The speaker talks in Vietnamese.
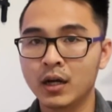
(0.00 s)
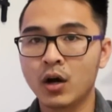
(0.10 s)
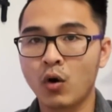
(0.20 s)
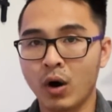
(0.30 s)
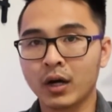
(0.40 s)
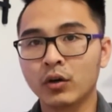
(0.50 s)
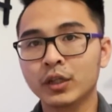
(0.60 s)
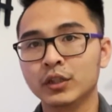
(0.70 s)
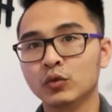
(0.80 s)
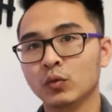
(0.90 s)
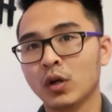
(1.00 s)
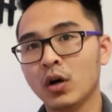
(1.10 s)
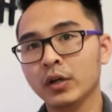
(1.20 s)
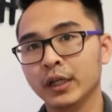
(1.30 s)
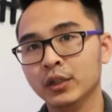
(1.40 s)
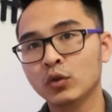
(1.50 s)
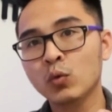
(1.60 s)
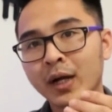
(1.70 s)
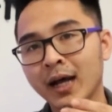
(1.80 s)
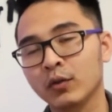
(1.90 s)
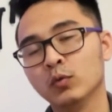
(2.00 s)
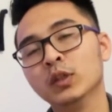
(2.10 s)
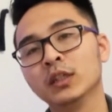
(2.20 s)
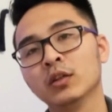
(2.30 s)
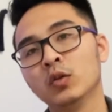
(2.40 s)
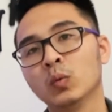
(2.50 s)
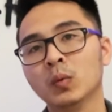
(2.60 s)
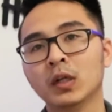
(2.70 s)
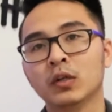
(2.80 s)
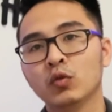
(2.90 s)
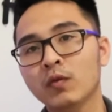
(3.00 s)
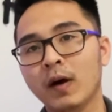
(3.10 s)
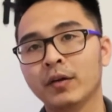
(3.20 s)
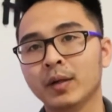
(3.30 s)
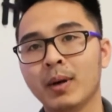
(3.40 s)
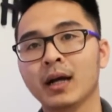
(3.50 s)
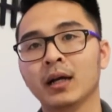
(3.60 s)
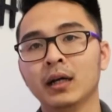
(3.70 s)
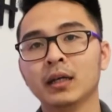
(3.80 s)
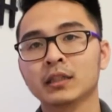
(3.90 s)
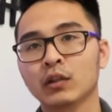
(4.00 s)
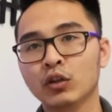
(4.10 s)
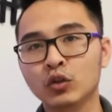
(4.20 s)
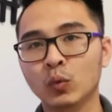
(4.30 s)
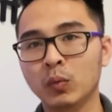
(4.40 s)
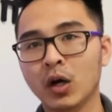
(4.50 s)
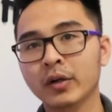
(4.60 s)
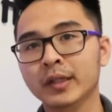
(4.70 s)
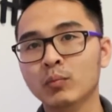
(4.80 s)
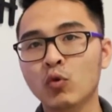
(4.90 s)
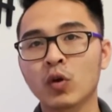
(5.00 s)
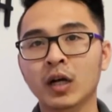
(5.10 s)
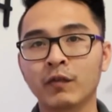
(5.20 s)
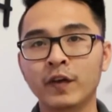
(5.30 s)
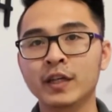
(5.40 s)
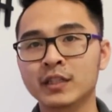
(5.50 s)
hoặc có thể dùng nó để rút ra cũng được luôn, rút vào nhà băng, sau đó dùng nó đi mua cà phê